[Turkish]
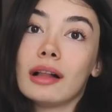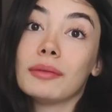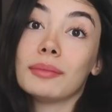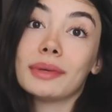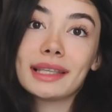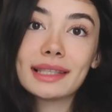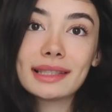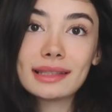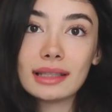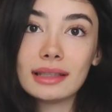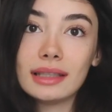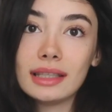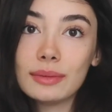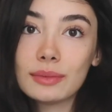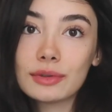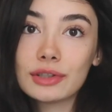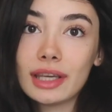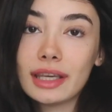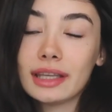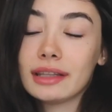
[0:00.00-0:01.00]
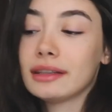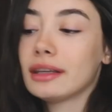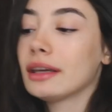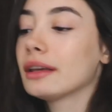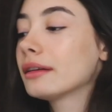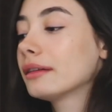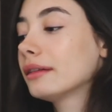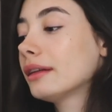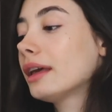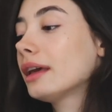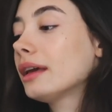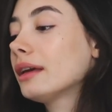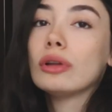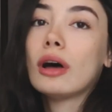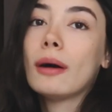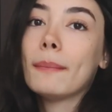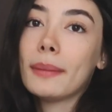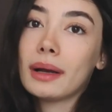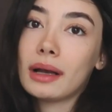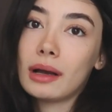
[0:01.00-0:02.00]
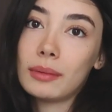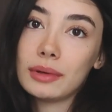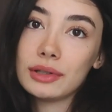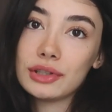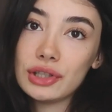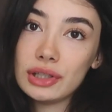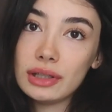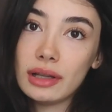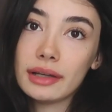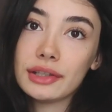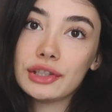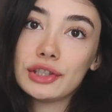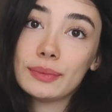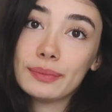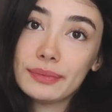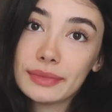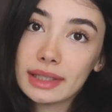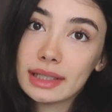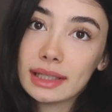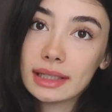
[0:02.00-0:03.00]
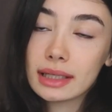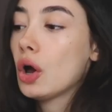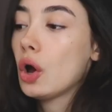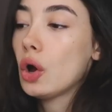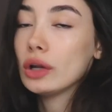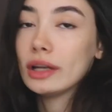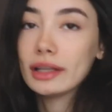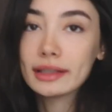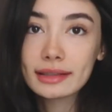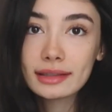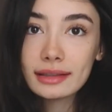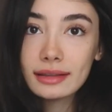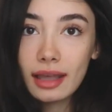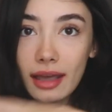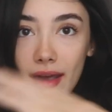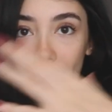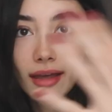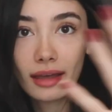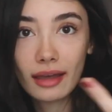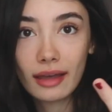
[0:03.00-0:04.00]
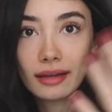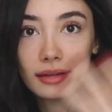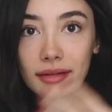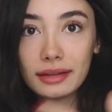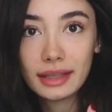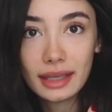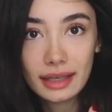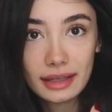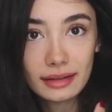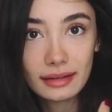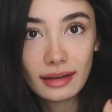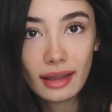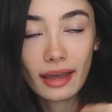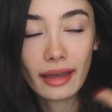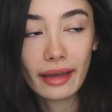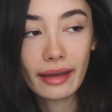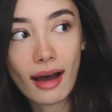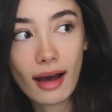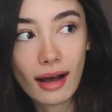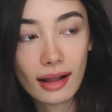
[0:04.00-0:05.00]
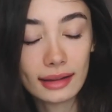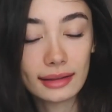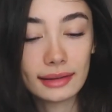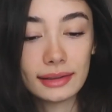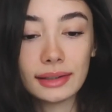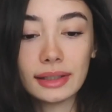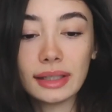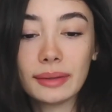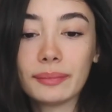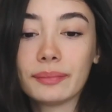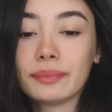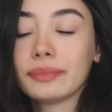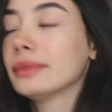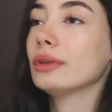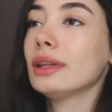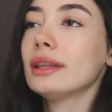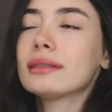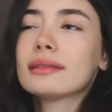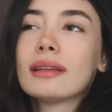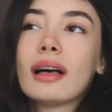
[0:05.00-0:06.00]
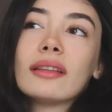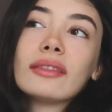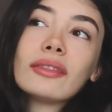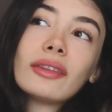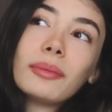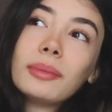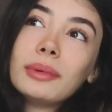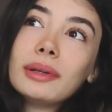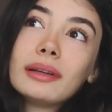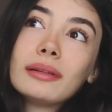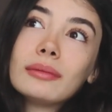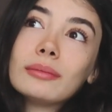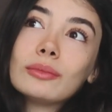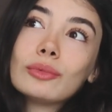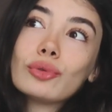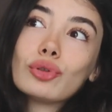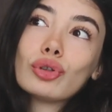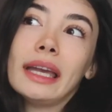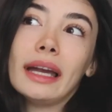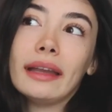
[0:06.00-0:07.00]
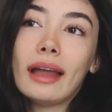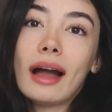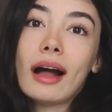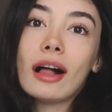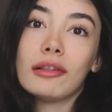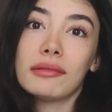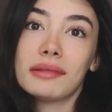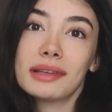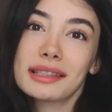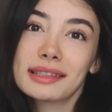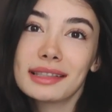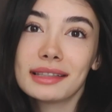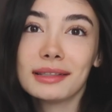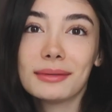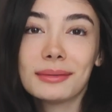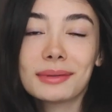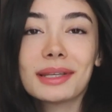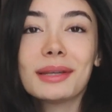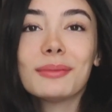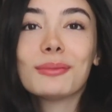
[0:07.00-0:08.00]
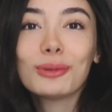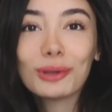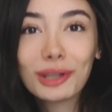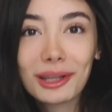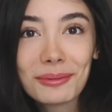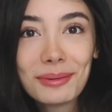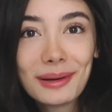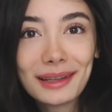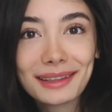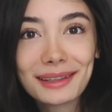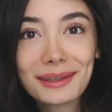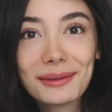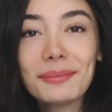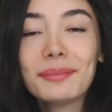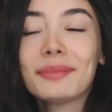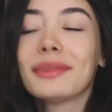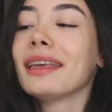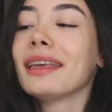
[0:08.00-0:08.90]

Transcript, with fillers: almak istediğim şeyin yerine kullanmak amacıyla şimdilik öylesine yerine aldığım. Nasıl anlatabilirim yani almak istediğim şeyi bulamadım.